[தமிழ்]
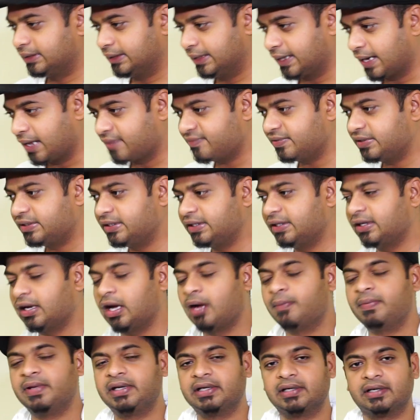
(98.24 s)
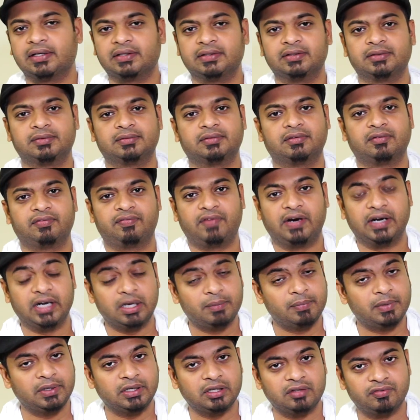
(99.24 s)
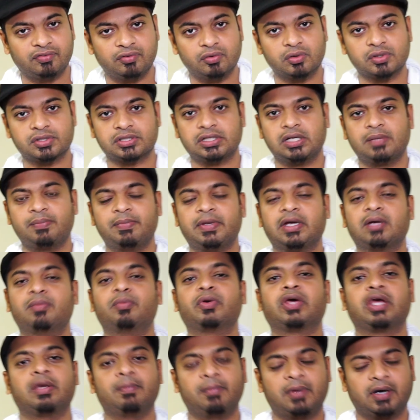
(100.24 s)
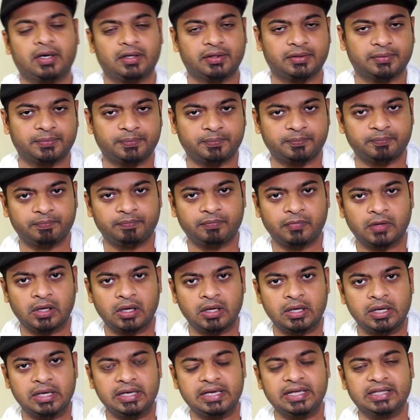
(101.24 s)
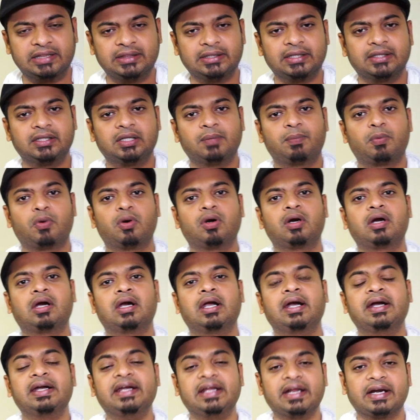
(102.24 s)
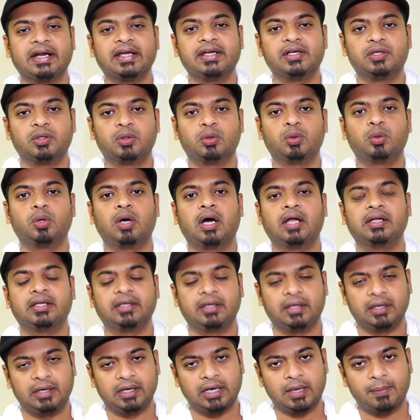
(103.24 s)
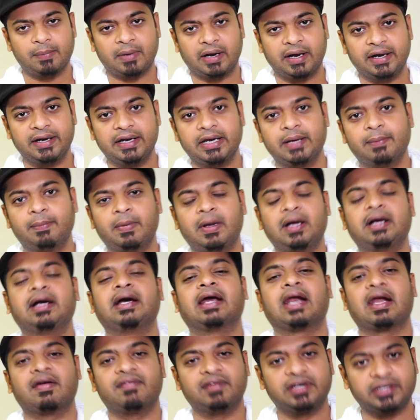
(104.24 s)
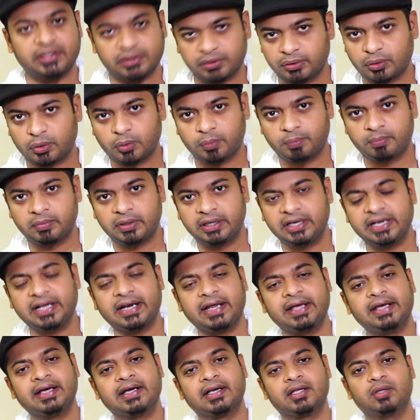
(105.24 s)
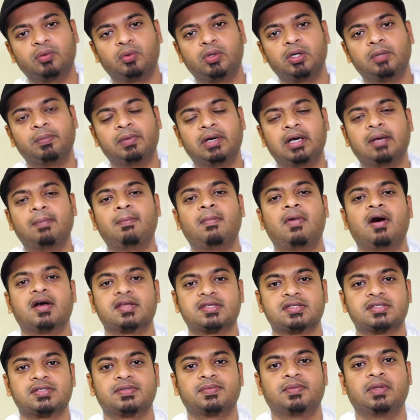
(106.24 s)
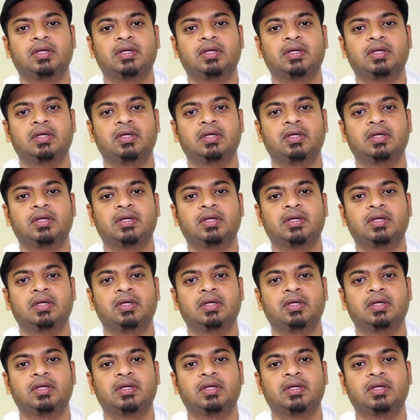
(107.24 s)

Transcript: கிராவிட்டி அப்படிங்கிறது ஃபண்டமெண்டல் ஃபோர்ஸில் மிக முக்கியமானது எந்தெந்த பொருட்களாக நிறை இருக்கோ அதுக்கெல்லாம் கண்டிப்பாக கிராவிட்டி இருக்கும் நிறைங்கிறது ஒன்றுமில்ல மாஸ்